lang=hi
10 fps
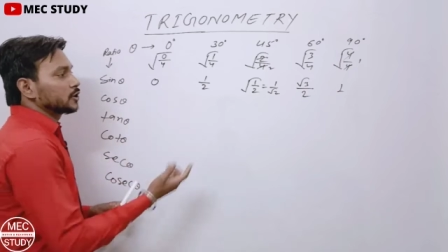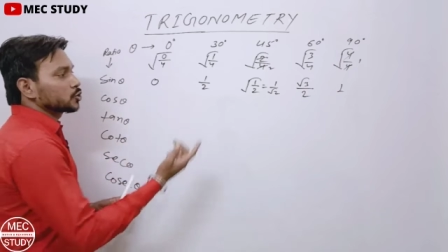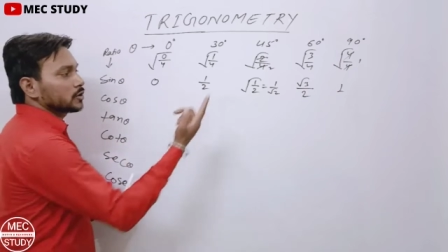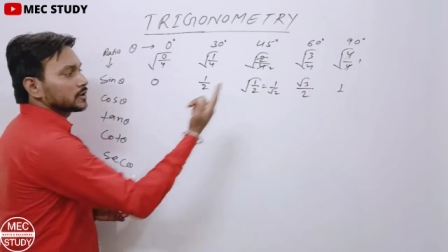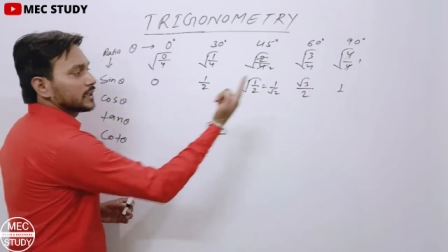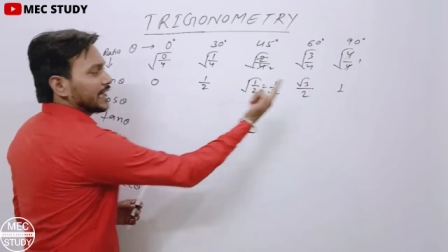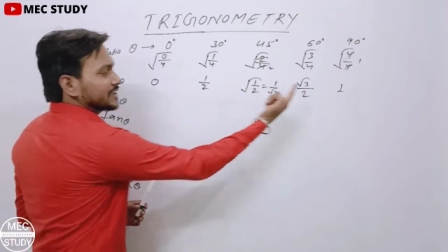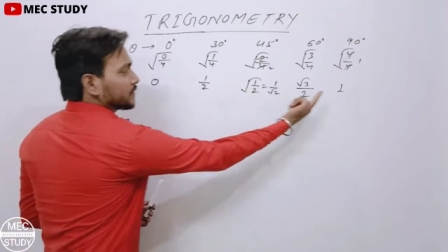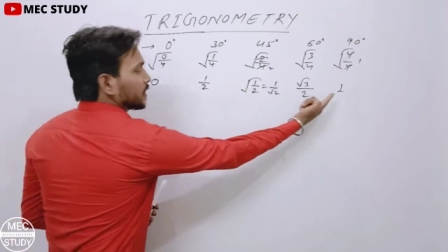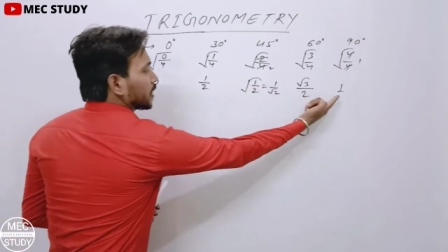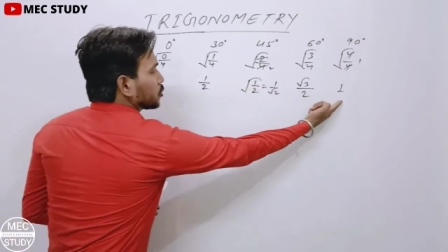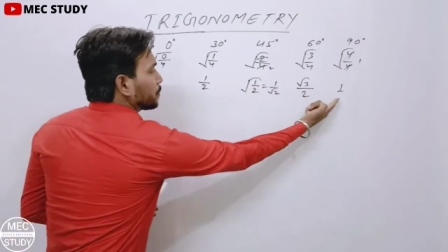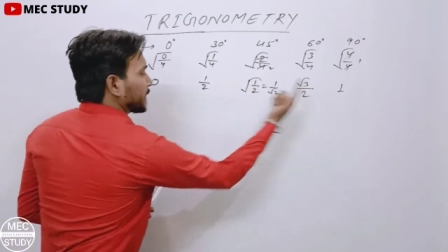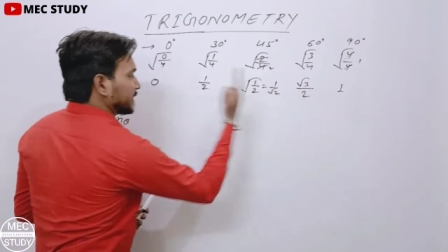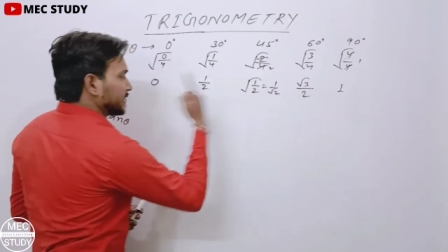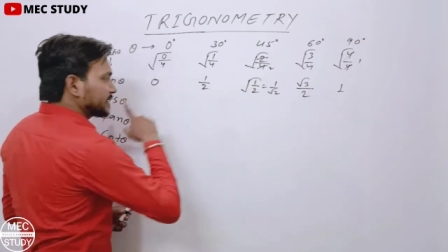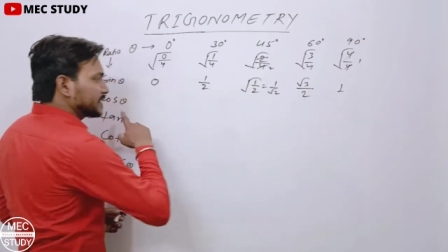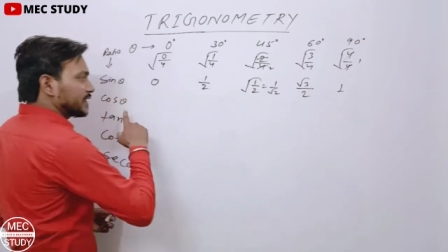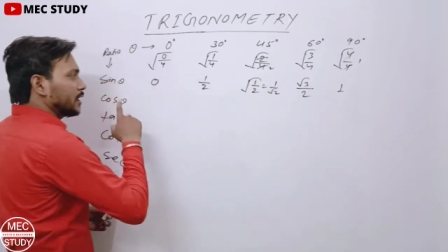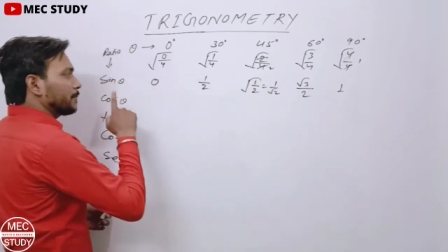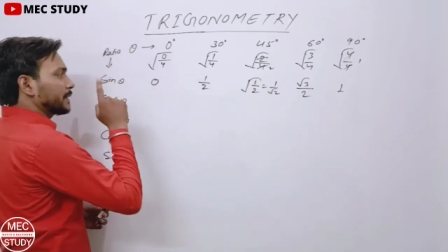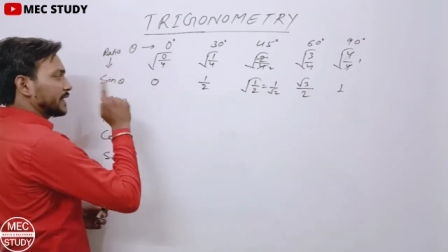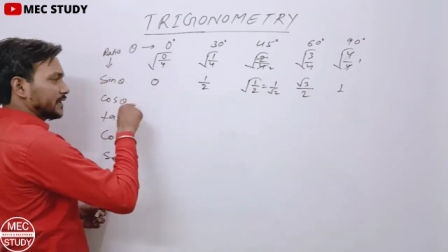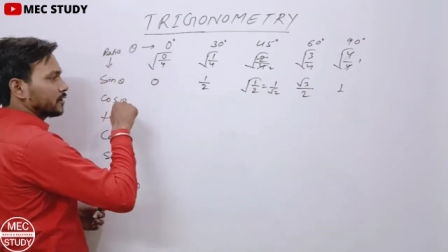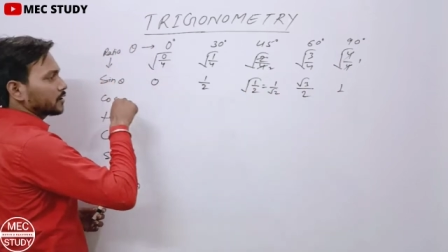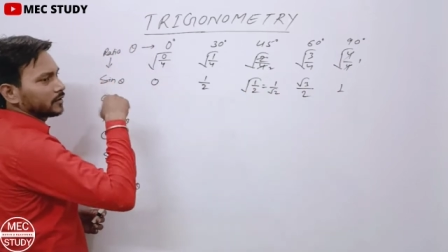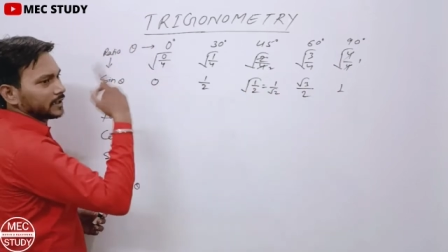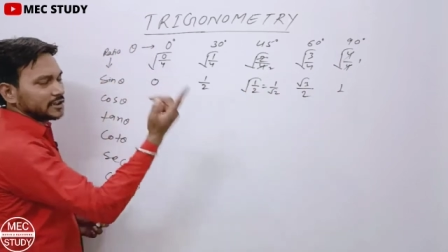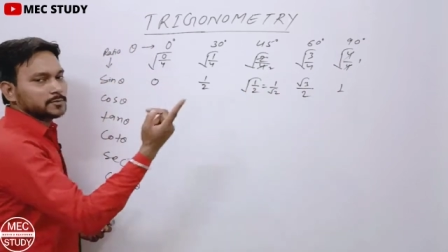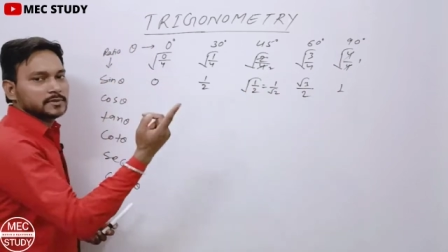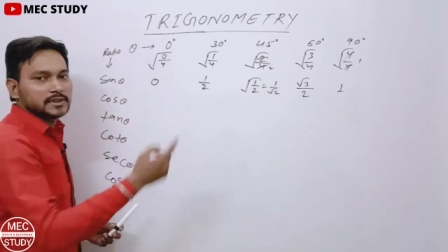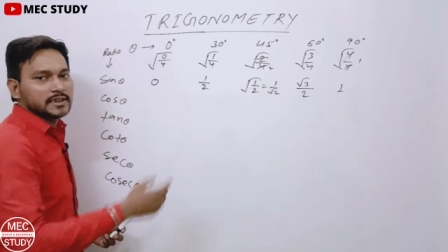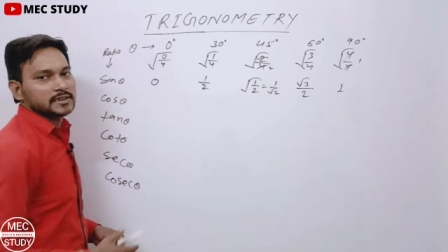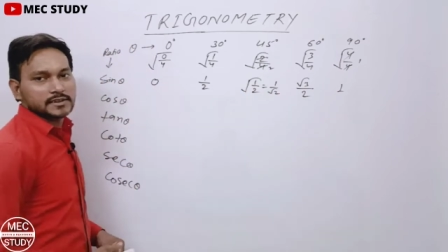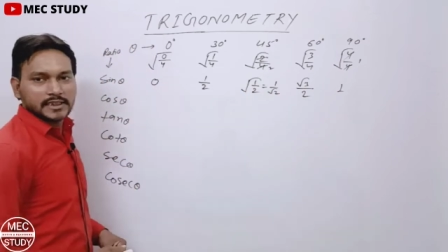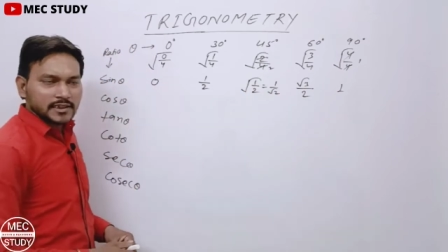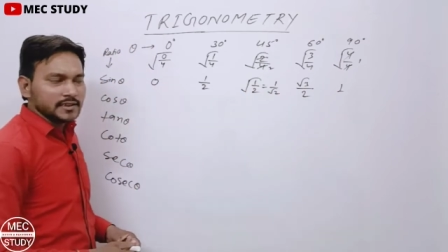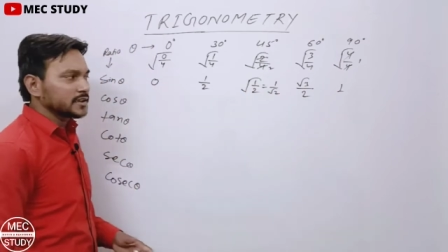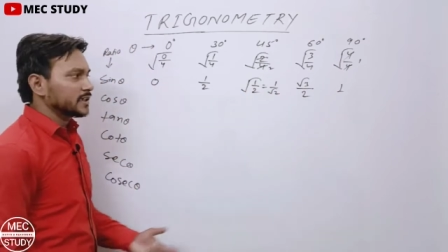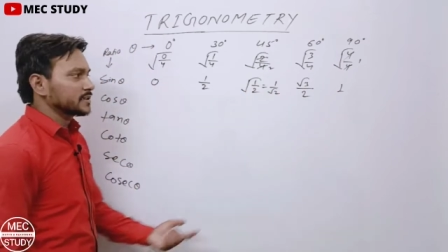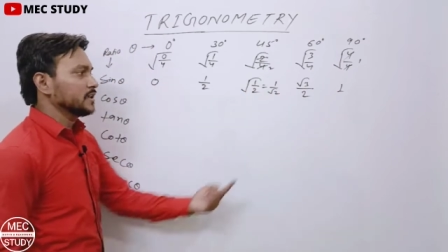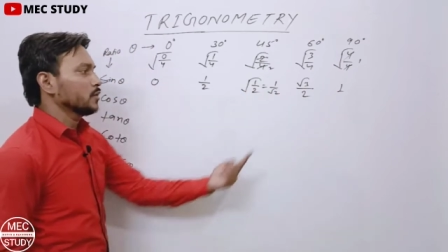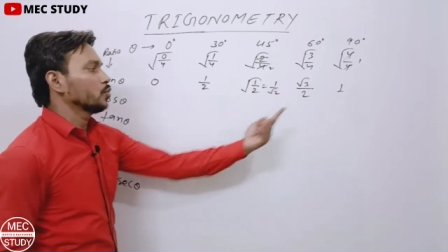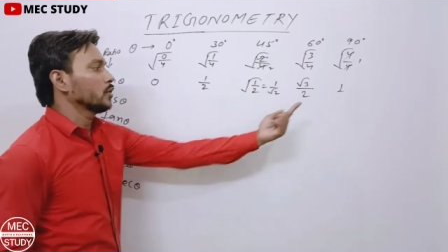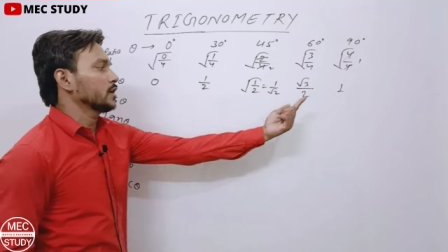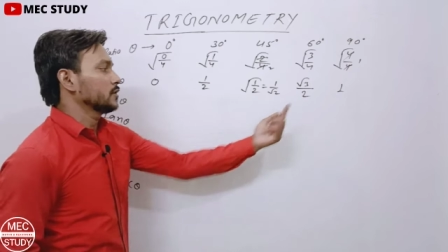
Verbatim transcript: तो लास्ट वाला को पहले लिख देंगे और पहले वाला को लास्ट में लिख देंगे देख लीजिए कैसे वन